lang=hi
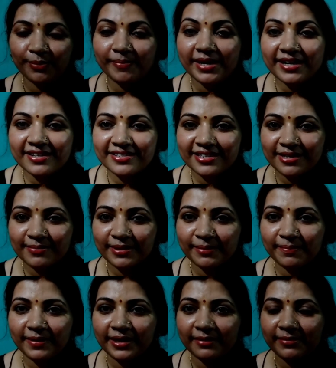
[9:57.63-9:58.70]
मेरा सिल्वर
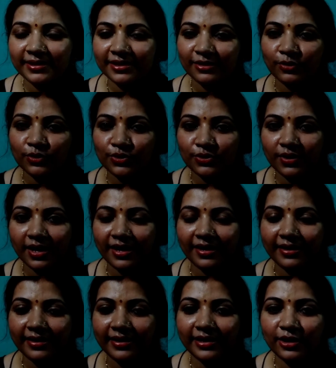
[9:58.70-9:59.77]
प्ले बटन हो चुका है
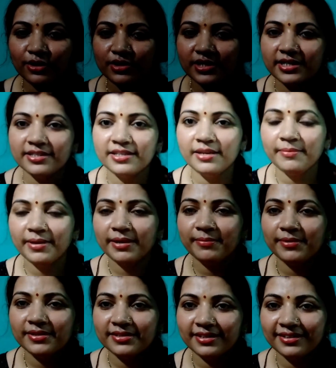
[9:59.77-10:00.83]
रेडी और जैसे ही मैं
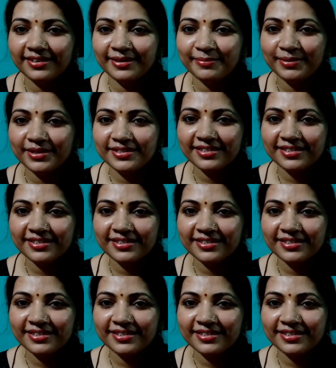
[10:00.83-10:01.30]
आपके साथ यहाँ पर